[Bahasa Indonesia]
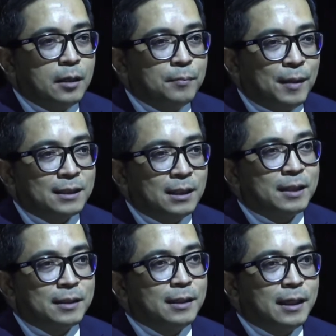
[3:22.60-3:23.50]

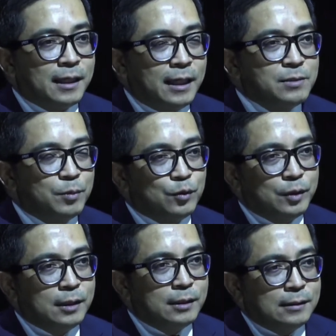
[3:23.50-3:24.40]
partai-partai yang lain
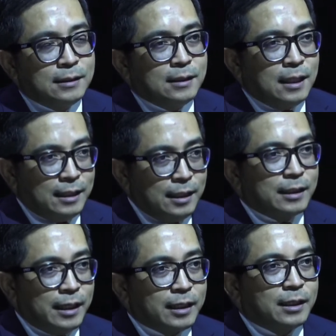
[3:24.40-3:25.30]
sebetulnya ada
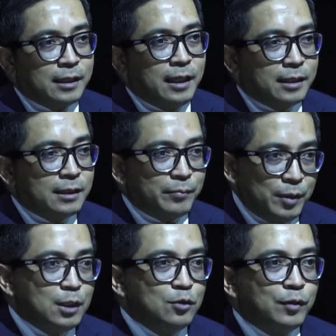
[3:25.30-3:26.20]
kenaikan-kenaikan tapi
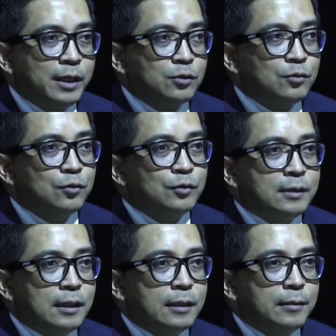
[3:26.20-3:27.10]
ada juga yang turun.
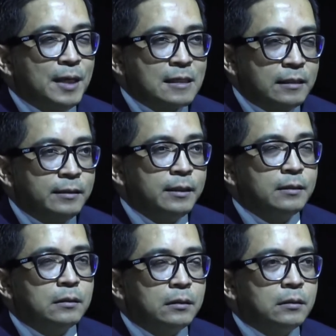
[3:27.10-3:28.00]
Nah,
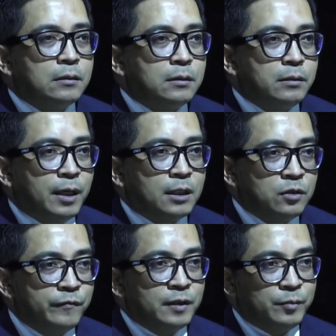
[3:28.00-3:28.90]
biasanya uh, lembaga
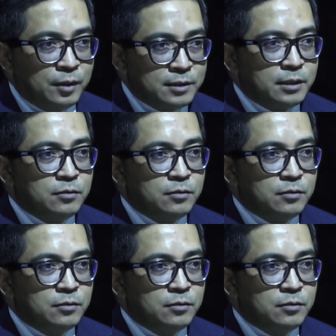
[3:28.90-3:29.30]
survei kebetulan saya juga